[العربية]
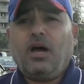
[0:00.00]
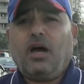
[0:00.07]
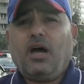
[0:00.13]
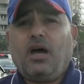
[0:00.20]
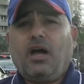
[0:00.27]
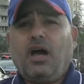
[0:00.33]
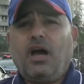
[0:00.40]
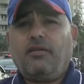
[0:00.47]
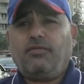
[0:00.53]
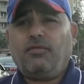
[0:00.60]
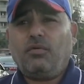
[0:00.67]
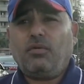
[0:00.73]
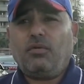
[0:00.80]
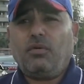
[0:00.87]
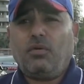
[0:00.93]

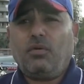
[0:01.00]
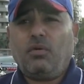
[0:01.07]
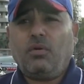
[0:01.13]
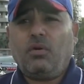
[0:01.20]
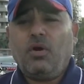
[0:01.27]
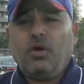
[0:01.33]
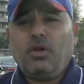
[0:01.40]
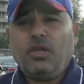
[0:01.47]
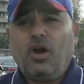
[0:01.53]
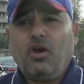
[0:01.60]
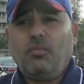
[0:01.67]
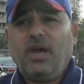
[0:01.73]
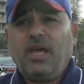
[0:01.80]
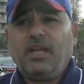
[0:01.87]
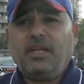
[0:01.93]
خافوا
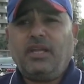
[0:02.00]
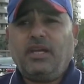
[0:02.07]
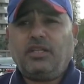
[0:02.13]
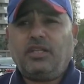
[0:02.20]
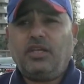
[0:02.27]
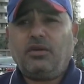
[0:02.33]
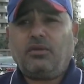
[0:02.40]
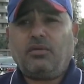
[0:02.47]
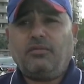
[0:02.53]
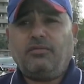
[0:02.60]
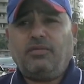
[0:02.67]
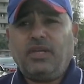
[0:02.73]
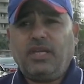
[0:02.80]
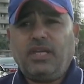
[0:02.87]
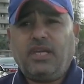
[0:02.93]
يوما يأتيكم
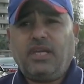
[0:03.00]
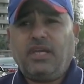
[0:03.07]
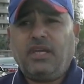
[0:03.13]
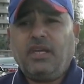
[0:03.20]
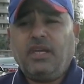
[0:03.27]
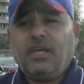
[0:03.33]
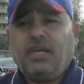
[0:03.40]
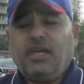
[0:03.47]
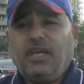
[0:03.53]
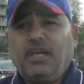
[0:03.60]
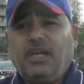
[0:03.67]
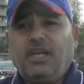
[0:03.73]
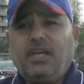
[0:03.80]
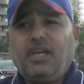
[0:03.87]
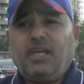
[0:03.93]
فيه
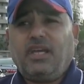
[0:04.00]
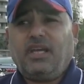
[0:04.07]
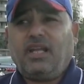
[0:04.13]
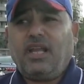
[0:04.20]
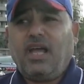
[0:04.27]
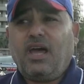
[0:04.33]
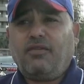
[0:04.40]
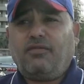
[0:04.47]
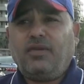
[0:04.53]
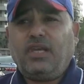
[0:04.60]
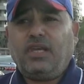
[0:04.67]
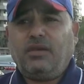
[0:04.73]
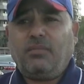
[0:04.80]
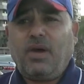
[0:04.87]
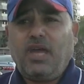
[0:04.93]
إيه، لا
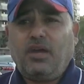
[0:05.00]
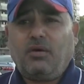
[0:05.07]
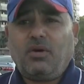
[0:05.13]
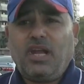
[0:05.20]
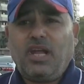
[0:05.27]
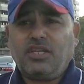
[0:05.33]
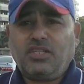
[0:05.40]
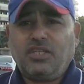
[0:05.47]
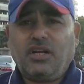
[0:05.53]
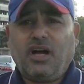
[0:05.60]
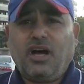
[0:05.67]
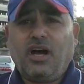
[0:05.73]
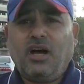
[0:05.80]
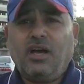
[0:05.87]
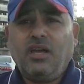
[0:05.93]
فيه بيع ولا
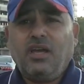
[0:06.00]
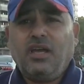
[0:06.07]
شراء